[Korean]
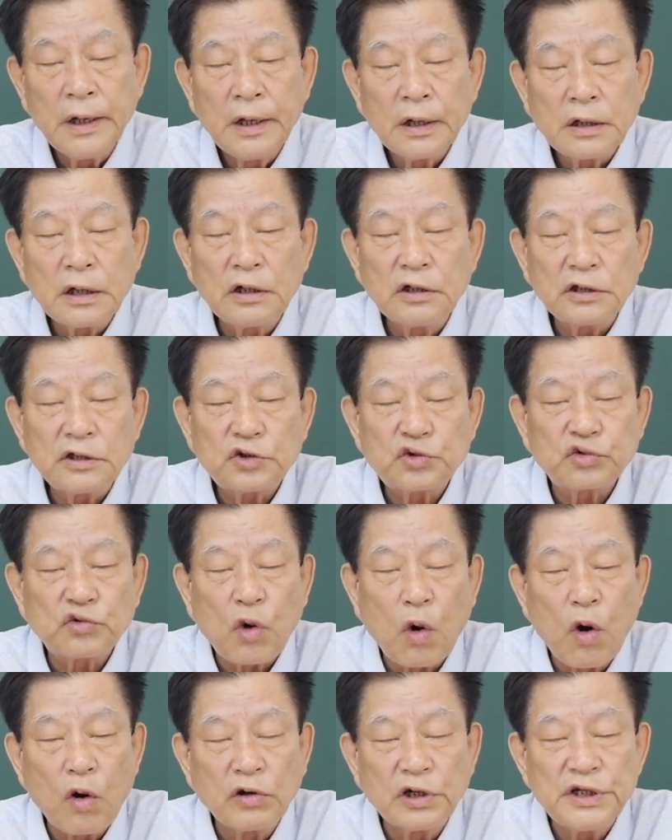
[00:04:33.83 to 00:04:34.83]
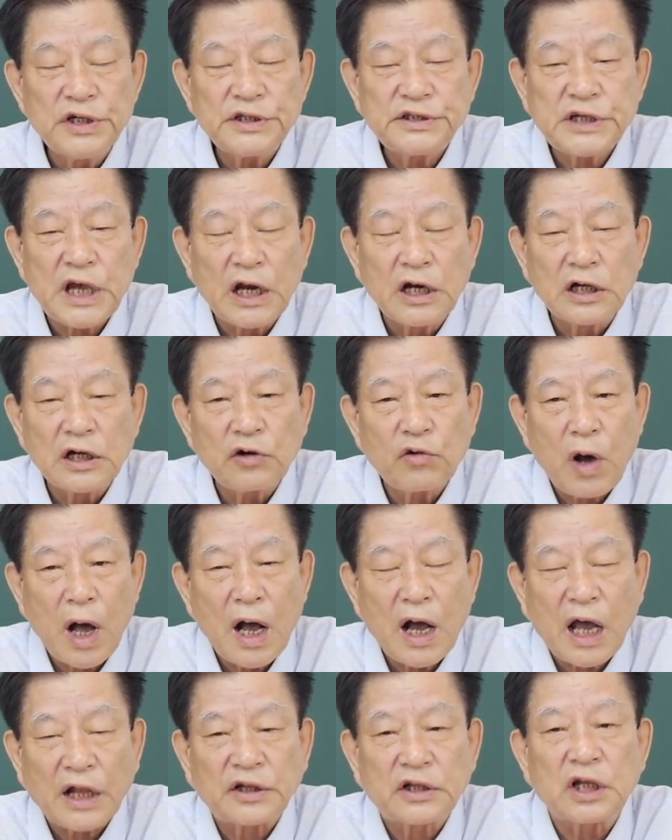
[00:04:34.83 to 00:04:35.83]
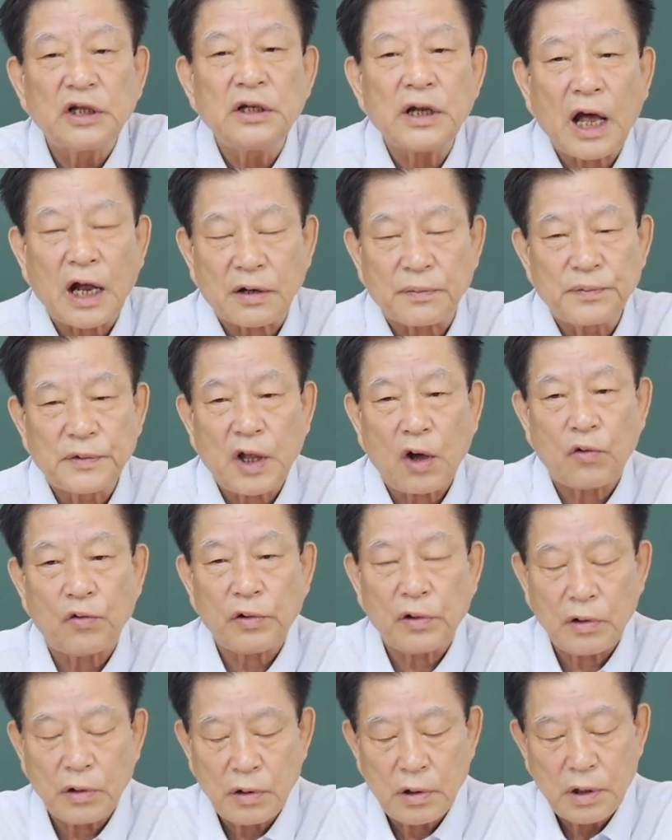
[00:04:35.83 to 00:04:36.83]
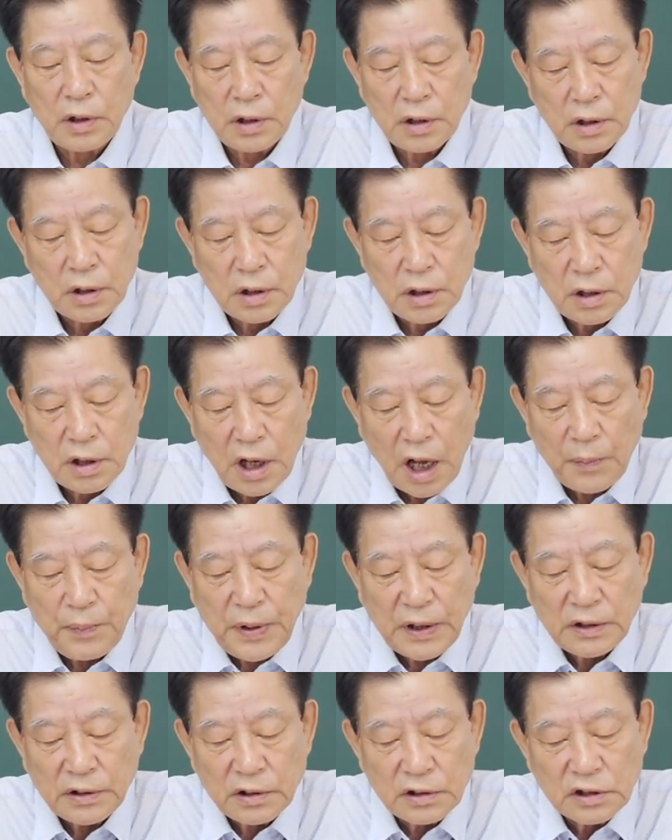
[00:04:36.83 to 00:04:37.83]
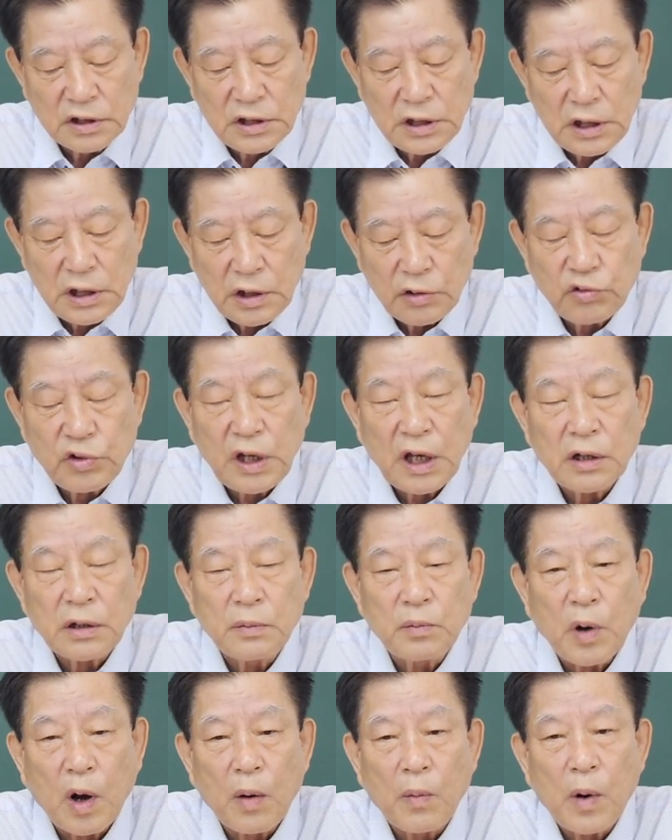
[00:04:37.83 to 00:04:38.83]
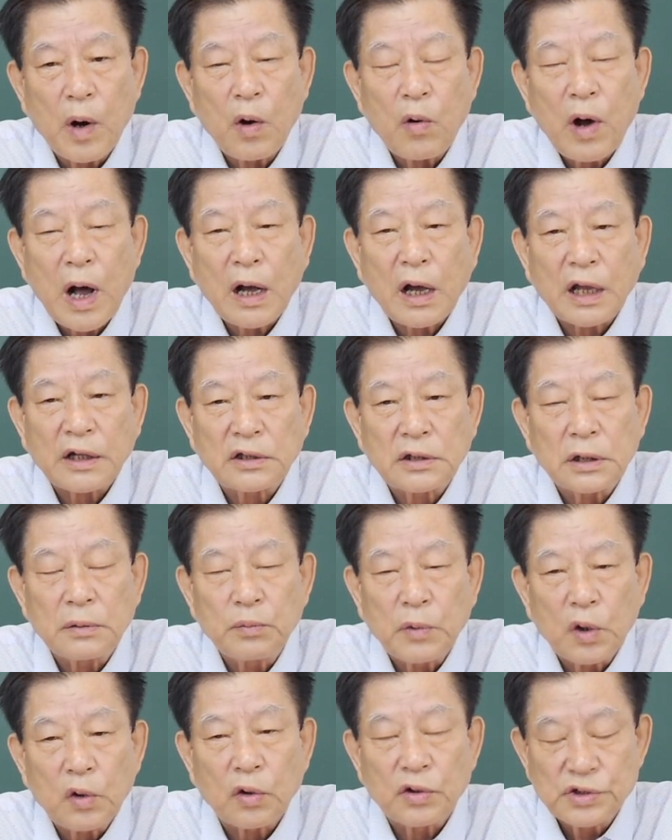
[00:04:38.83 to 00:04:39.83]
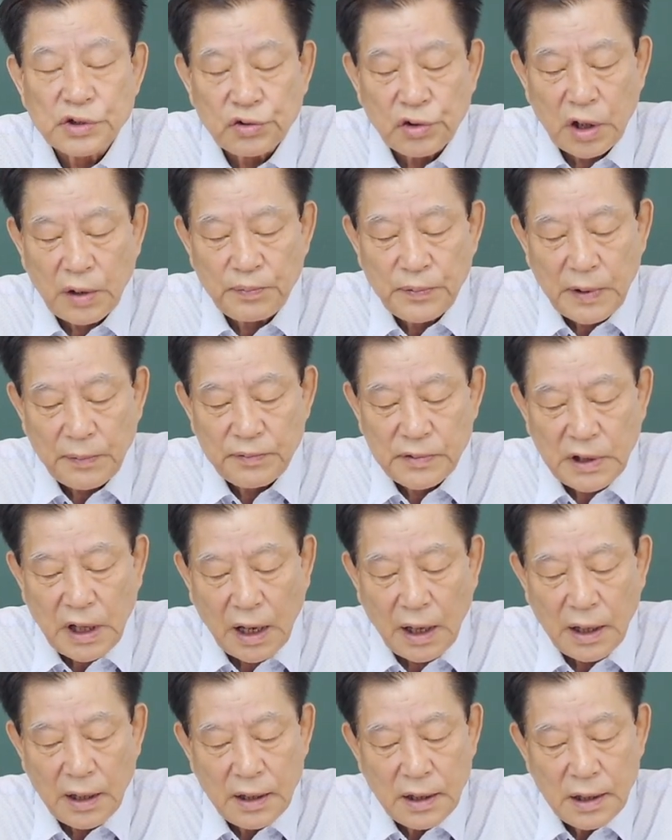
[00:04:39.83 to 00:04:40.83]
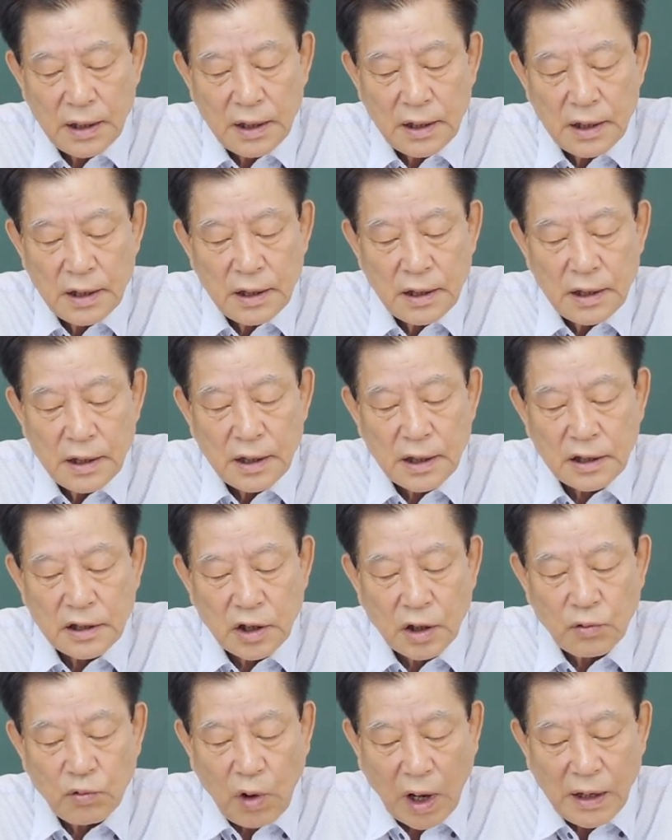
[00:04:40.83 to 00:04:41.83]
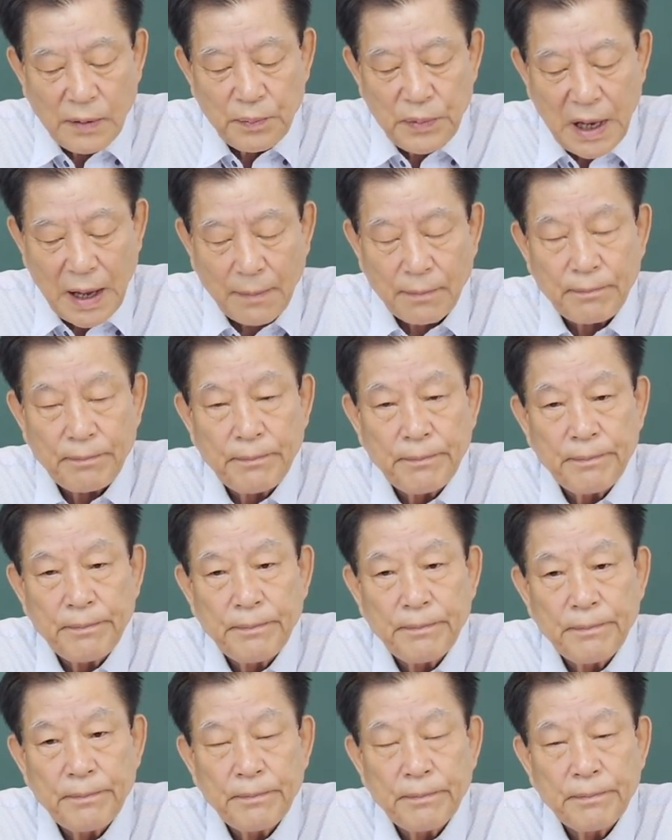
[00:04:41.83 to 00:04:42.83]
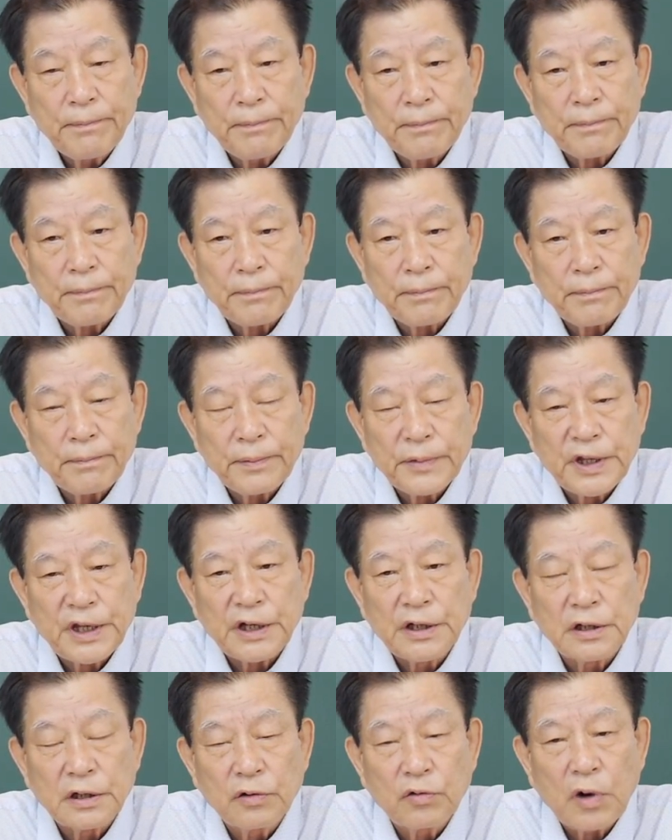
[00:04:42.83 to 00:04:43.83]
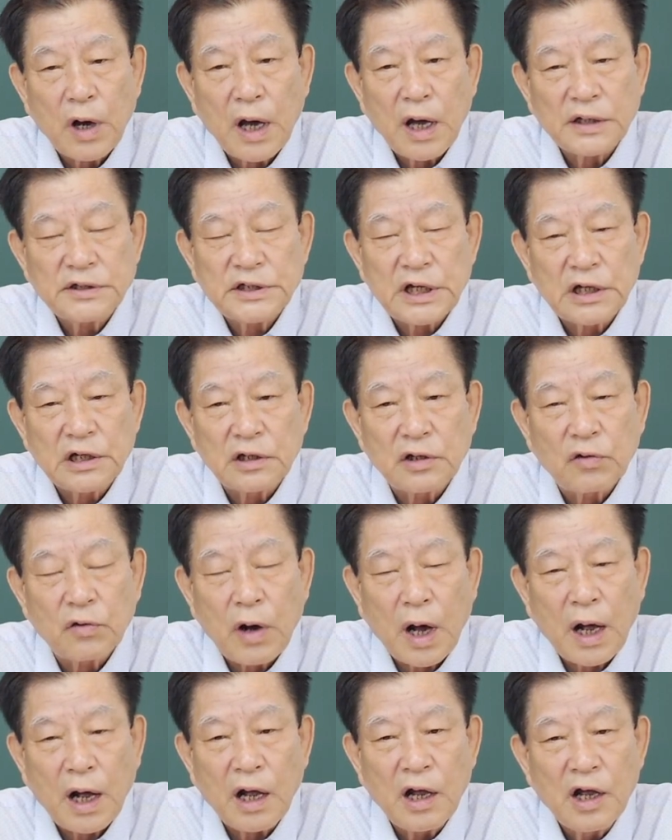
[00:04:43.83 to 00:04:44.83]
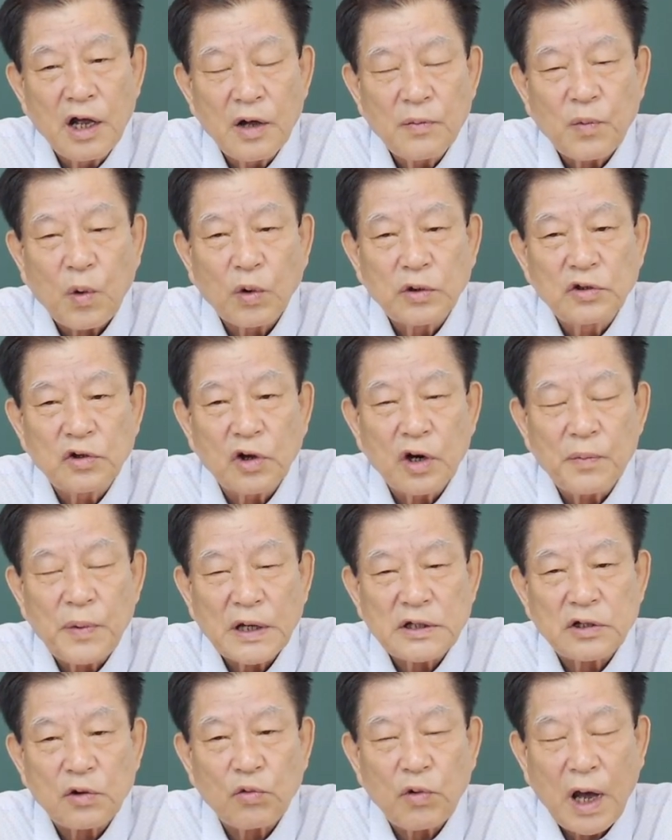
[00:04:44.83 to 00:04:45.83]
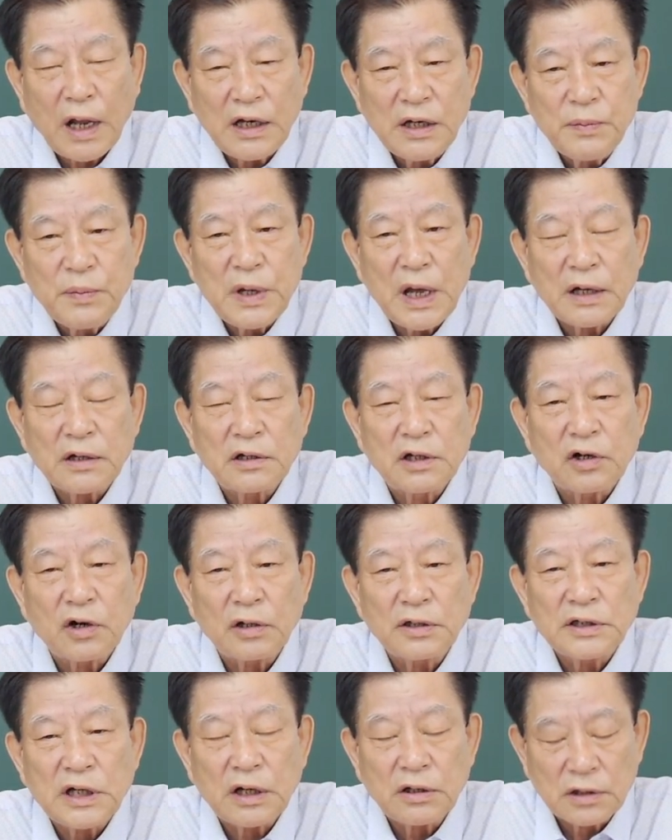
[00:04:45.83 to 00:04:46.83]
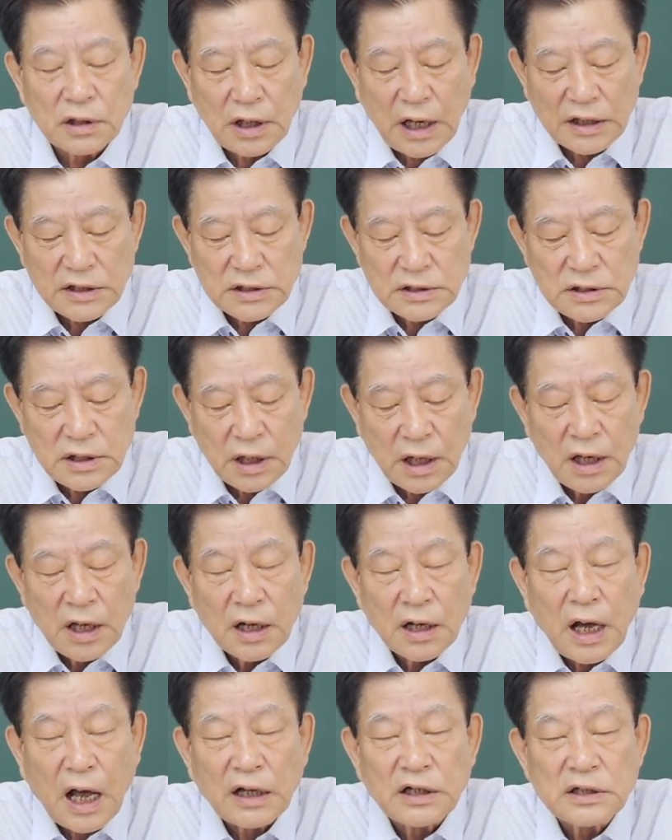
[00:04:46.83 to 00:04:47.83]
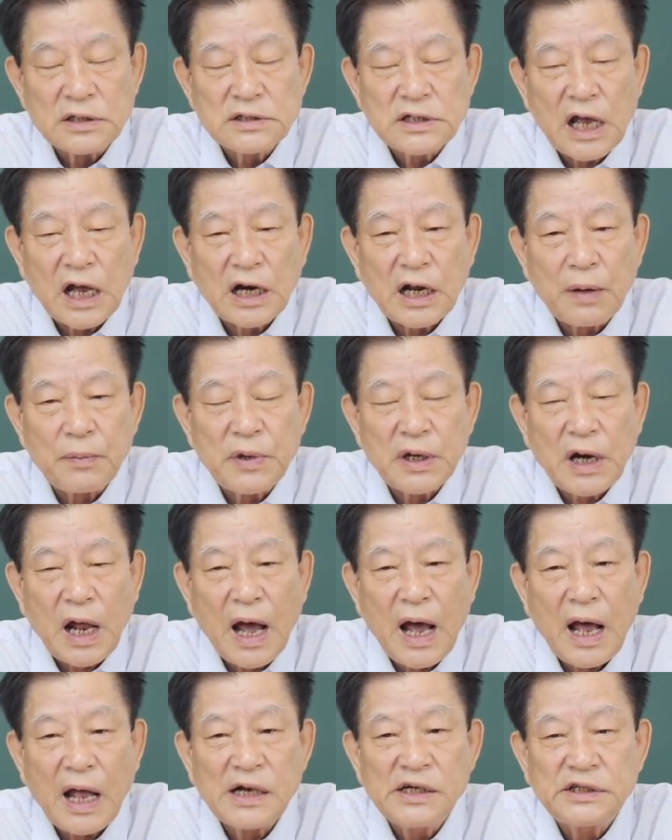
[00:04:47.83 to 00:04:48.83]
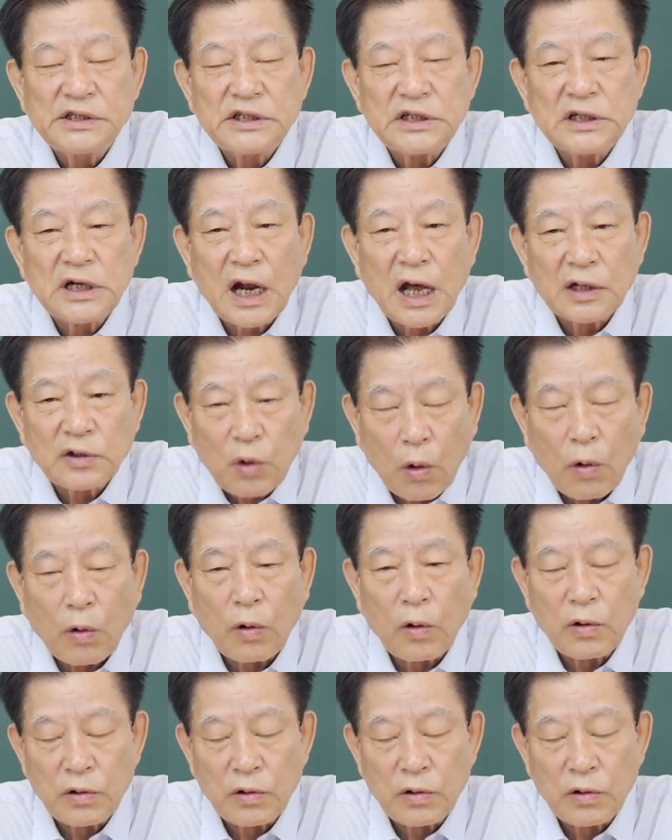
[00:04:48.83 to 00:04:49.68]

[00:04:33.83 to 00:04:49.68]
그는 주공의 재능과 같은 아름다운, 앞에는 의, 뒤에는 뭐뭐와 같은, 이런 식으로 하면 됩니다. 그런 완미함, 기능과 재능과 모든 걸 봐서 완미한 그런 재능을 가진 사람이라 할지라도